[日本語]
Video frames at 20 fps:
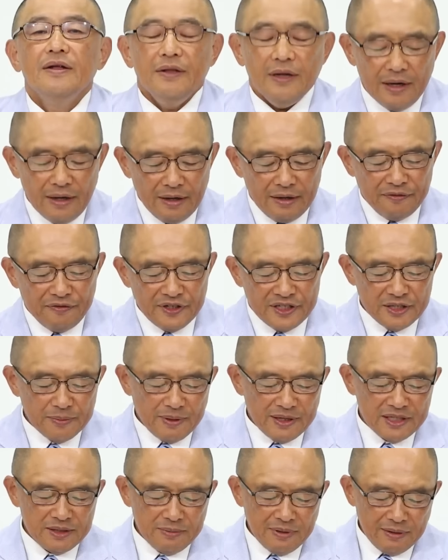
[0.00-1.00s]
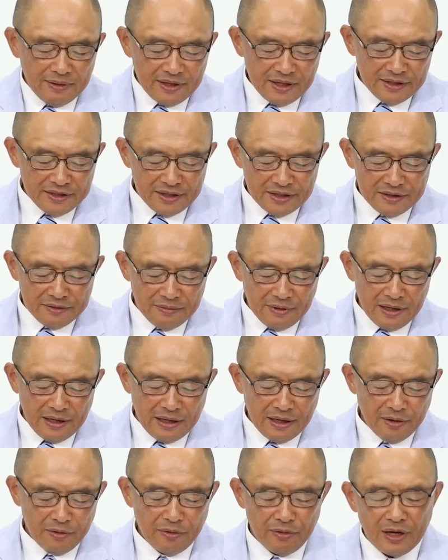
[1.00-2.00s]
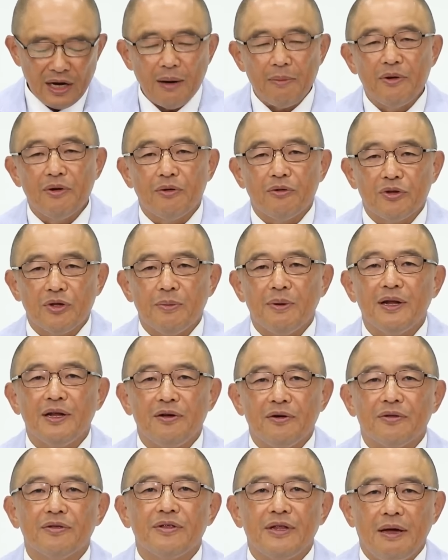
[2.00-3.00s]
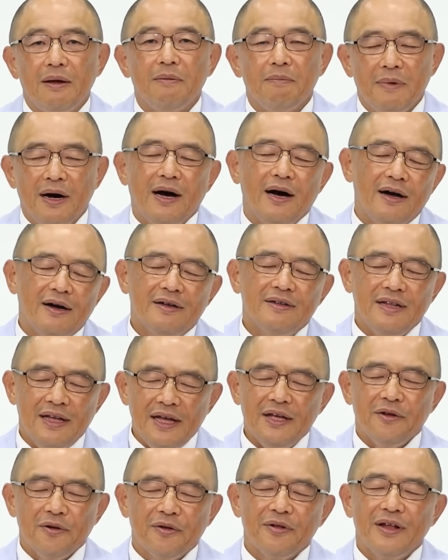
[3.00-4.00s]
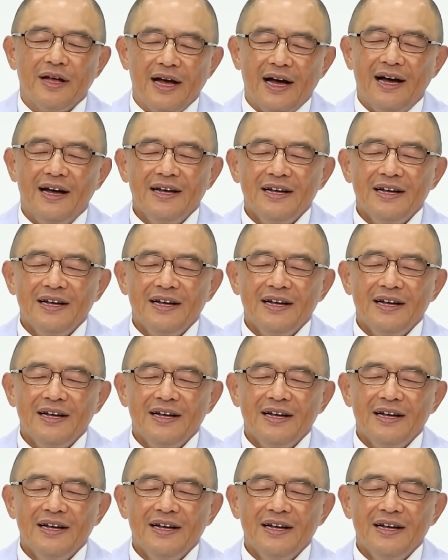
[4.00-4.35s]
だからですねしばしば私たちはこの神の言葉によってまあねいろんな